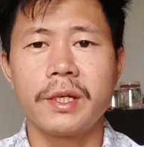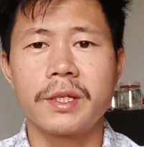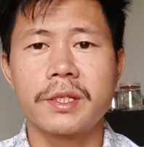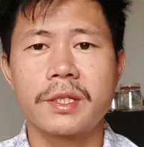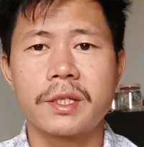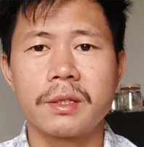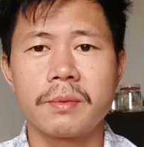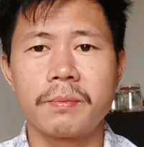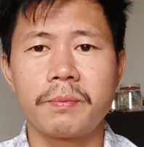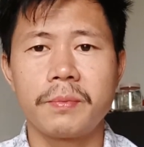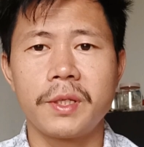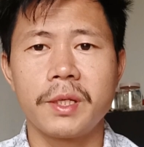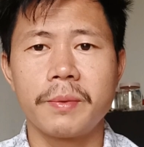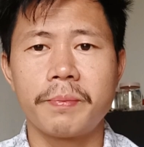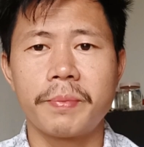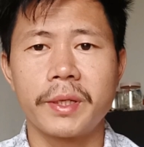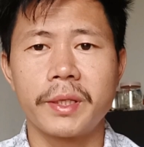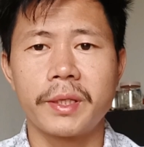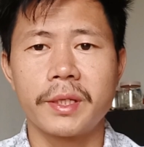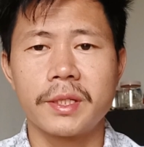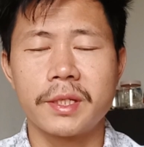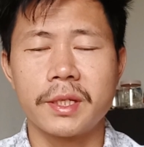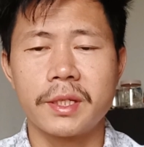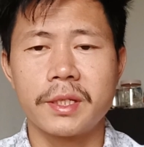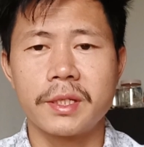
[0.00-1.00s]
ये सिर्फ ये
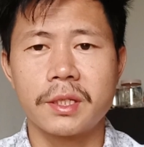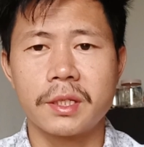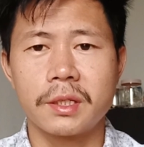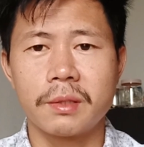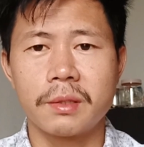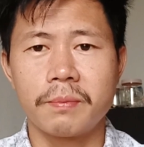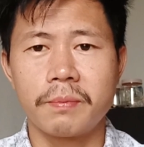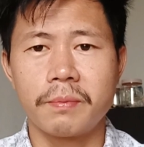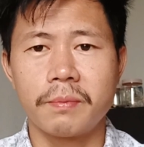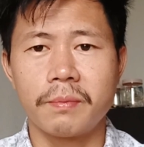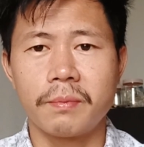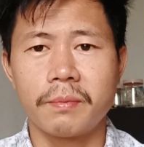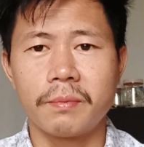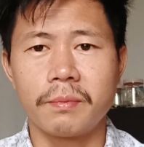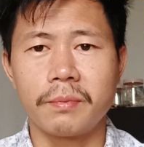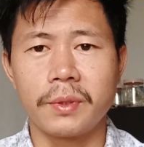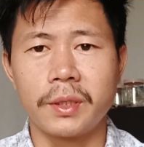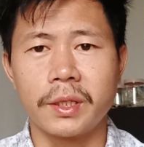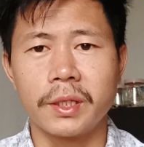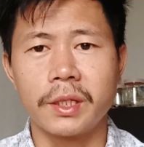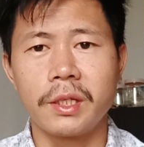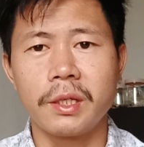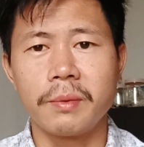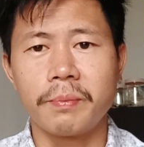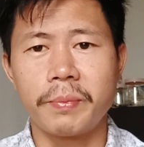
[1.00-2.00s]
प्रदर्शन सिर्फ
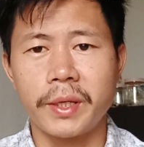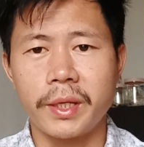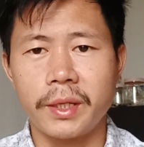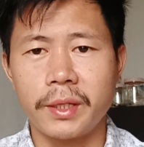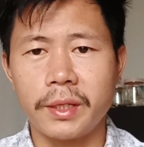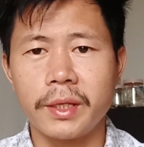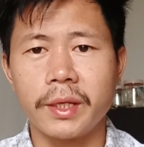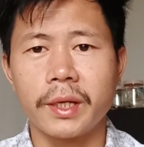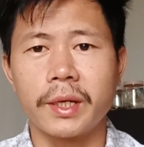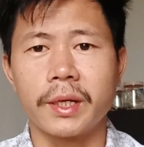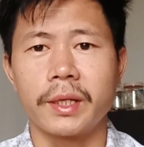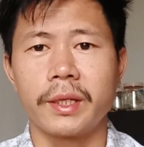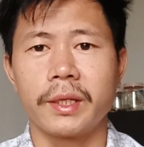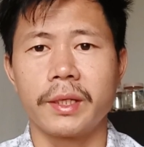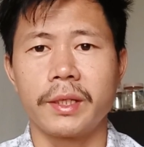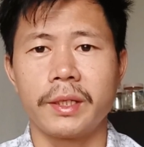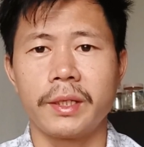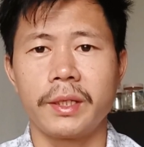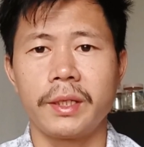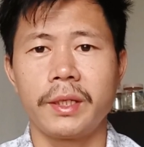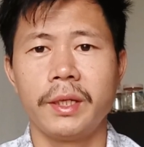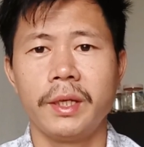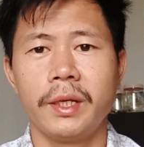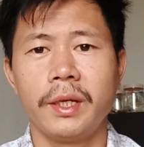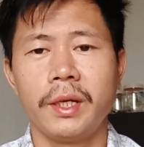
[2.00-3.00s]
दिल्ली पे ही नहीं करना
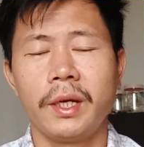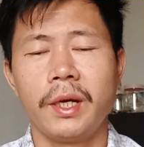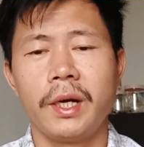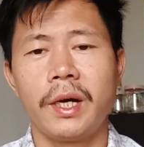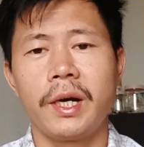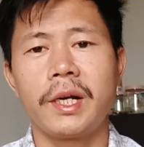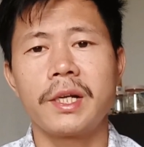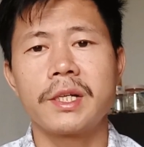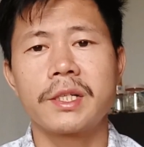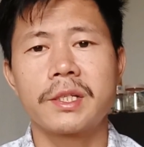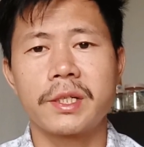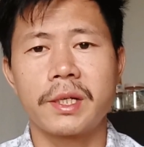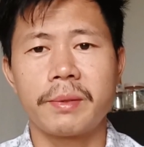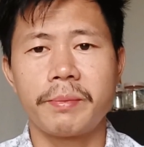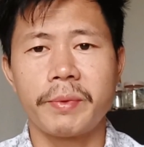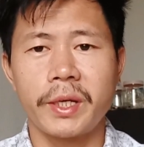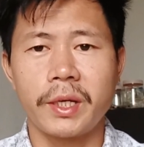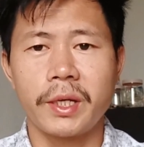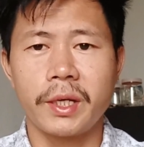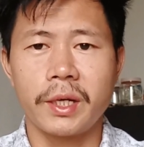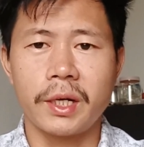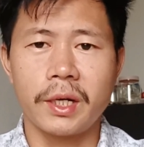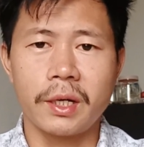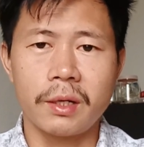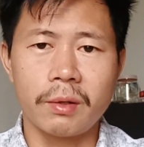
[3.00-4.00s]
है हर
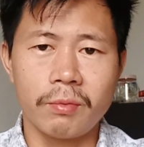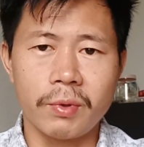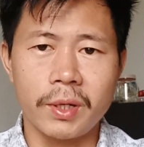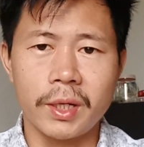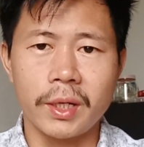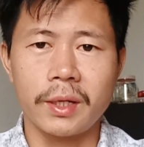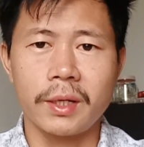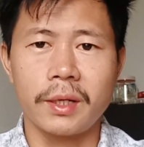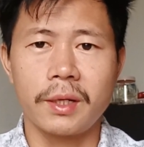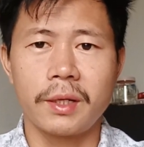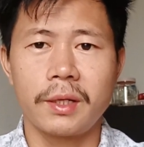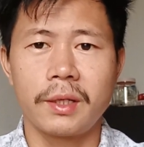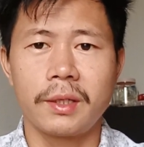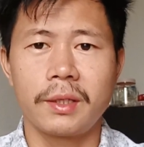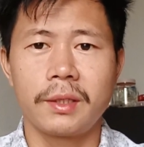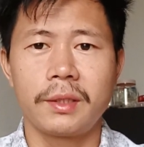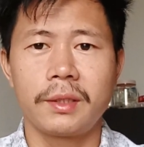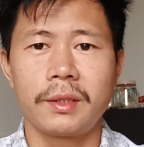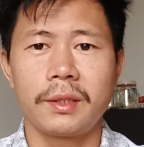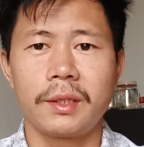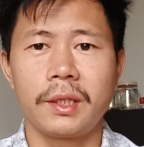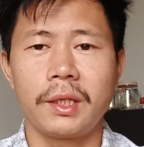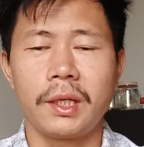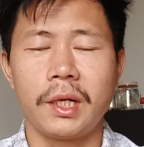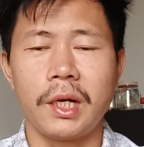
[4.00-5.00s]
समय हर वक्त
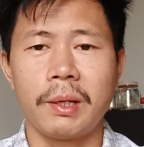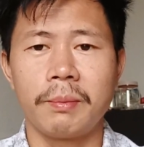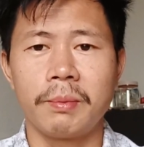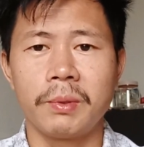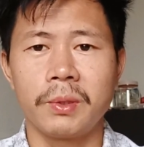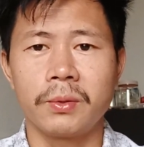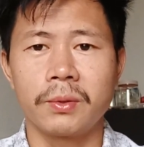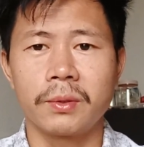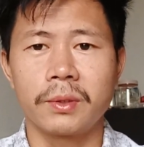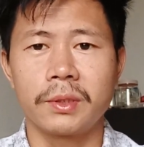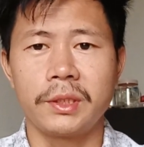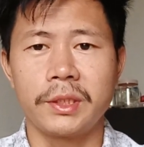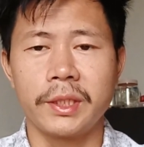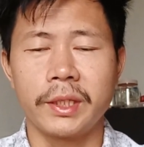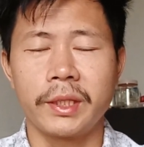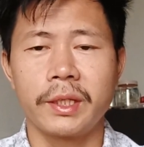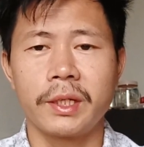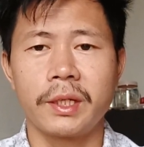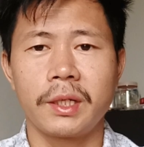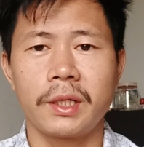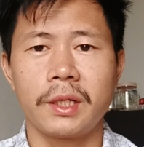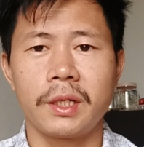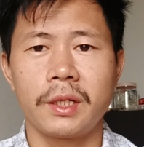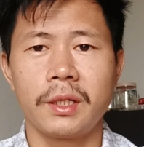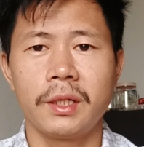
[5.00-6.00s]
आप लोग
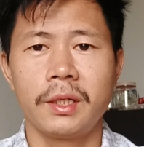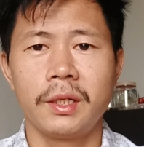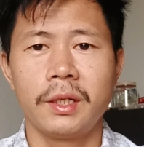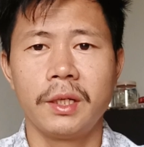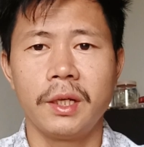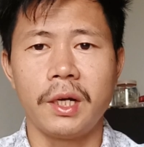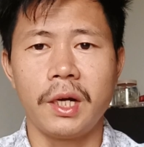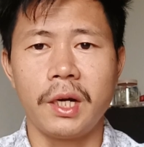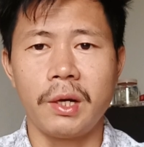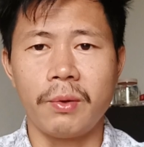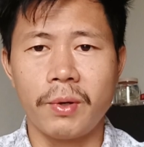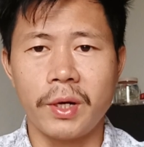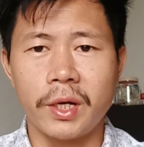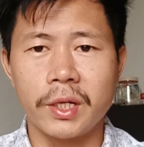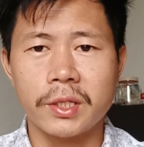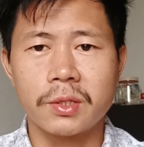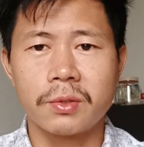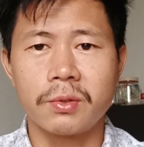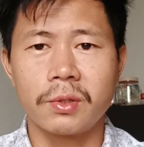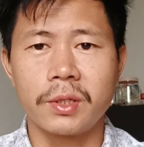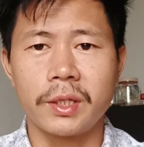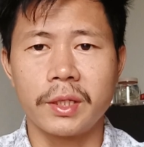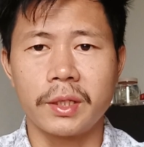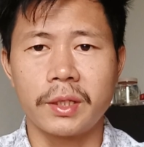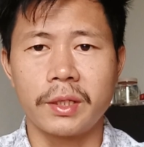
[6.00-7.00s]
जनता का
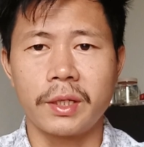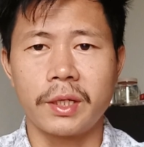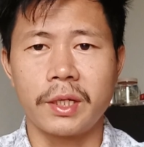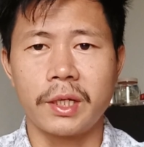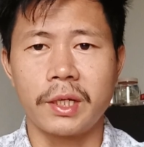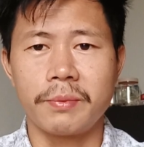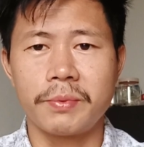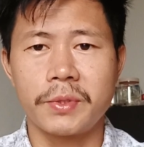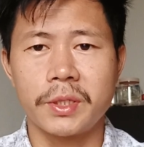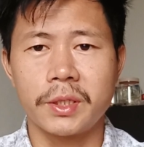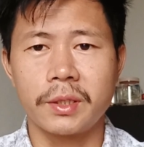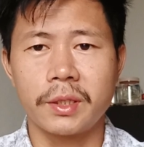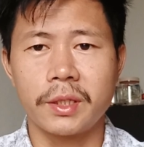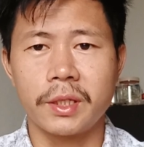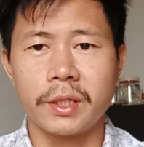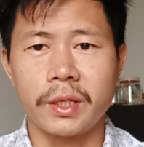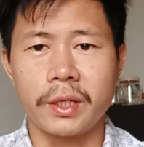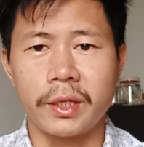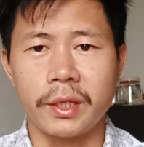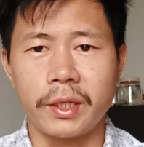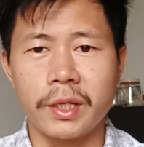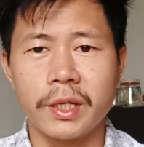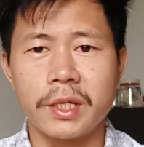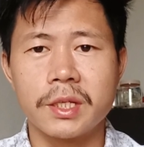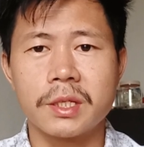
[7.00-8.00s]
आवाज़ को लेके करप्शन
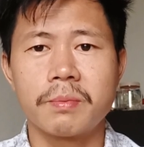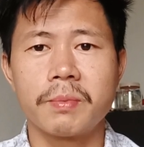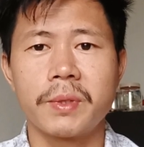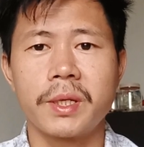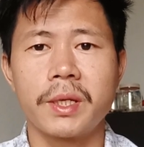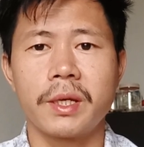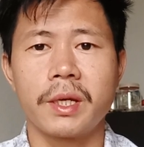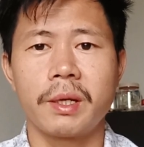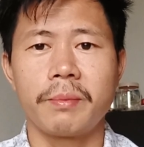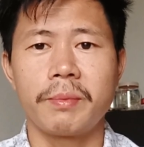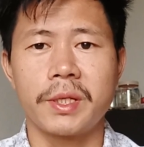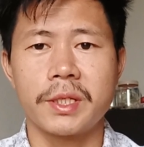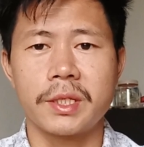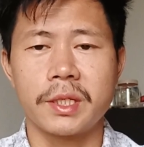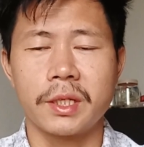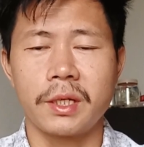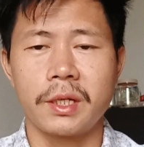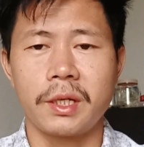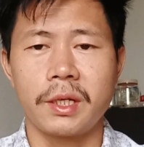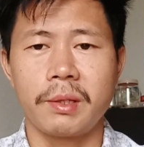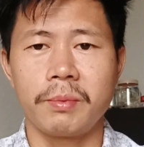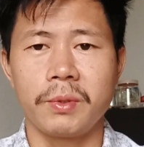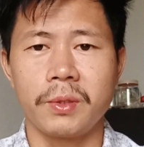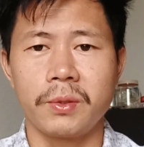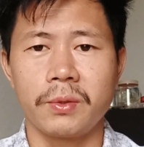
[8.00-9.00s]
का अगेंस्ट में
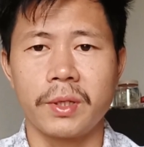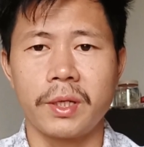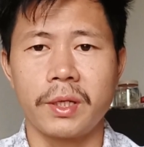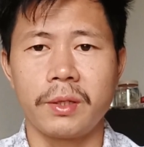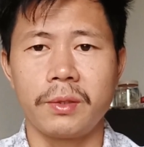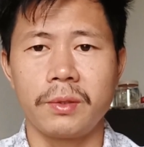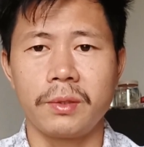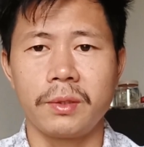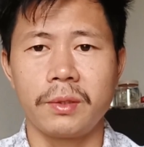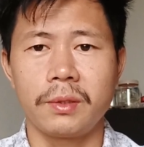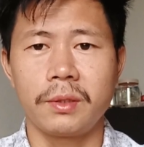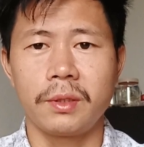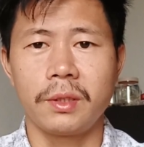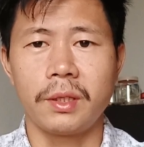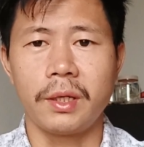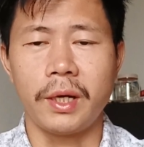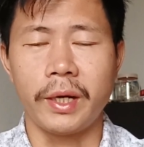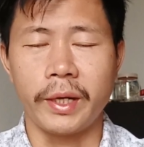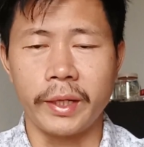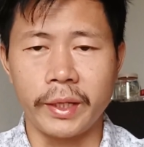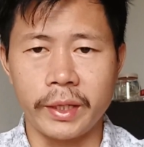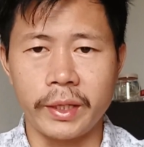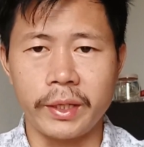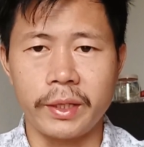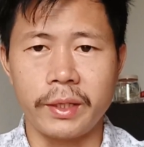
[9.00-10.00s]
हमेशा आप लोग
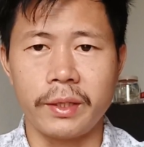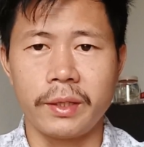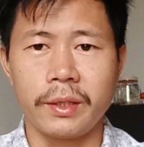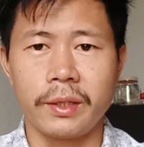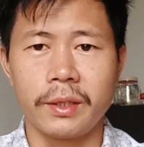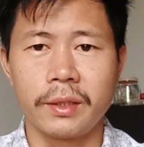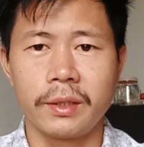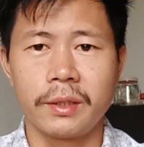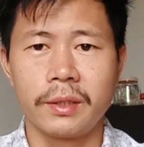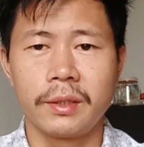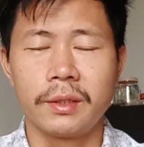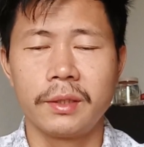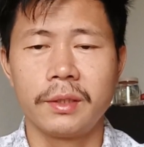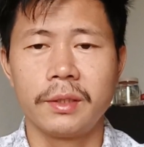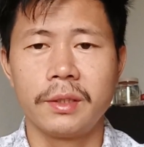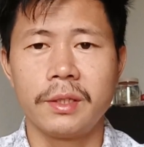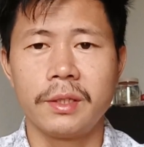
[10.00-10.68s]
आना है